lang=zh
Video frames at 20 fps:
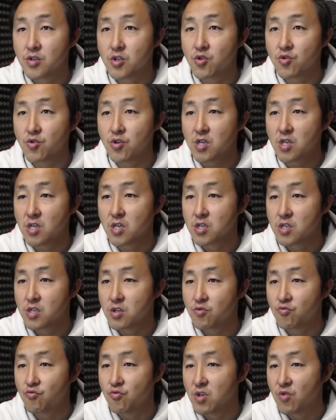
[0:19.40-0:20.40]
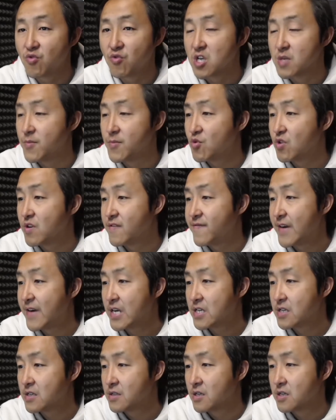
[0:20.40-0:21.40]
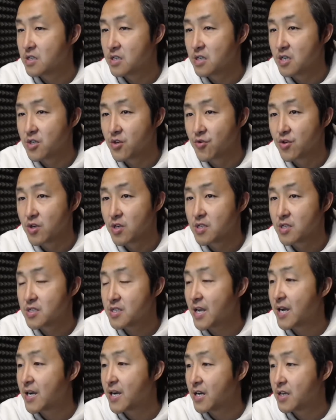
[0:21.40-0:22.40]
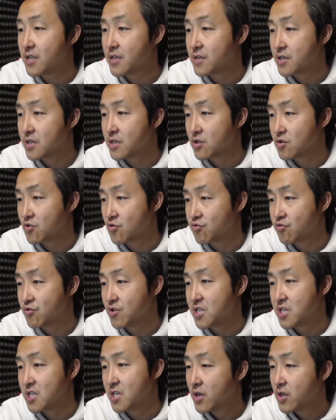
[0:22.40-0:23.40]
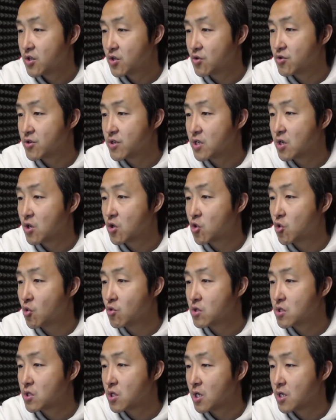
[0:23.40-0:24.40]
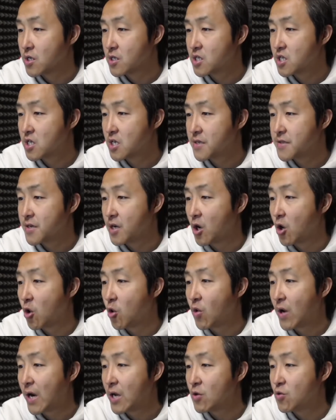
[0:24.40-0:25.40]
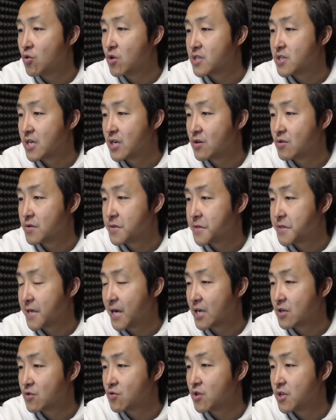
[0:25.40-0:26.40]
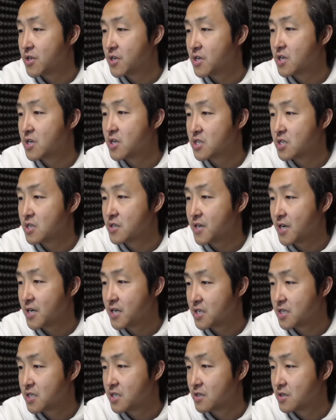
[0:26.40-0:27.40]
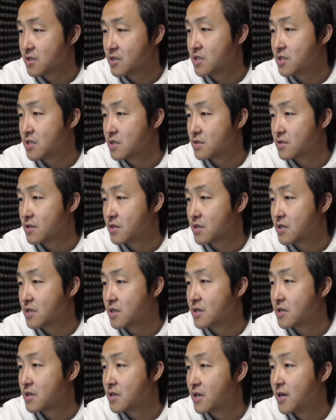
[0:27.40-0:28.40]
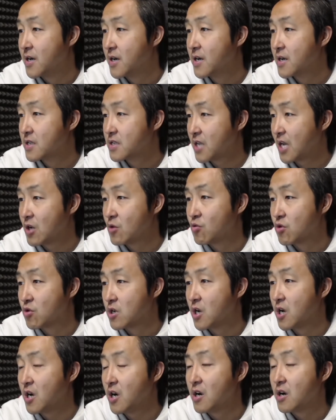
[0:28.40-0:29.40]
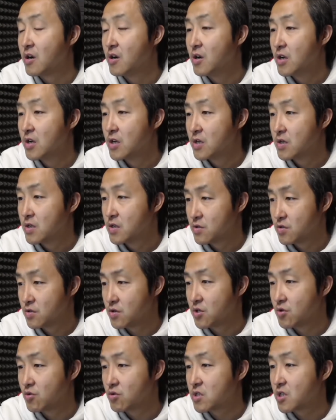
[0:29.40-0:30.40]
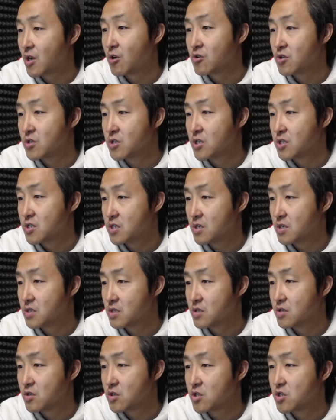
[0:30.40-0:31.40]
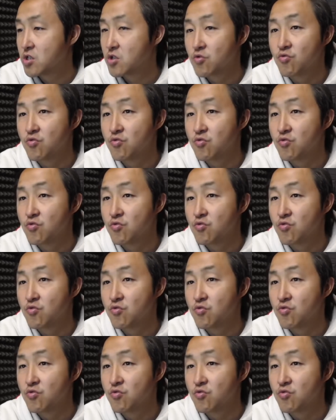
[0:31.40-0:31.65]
至于这个事故呢，为什么会发生呢？这里有一个大概的一个图解，就是一个工程车的滑落，然后砸中了一个正在行驶的这个泰鲁格号。所以就导致了这次事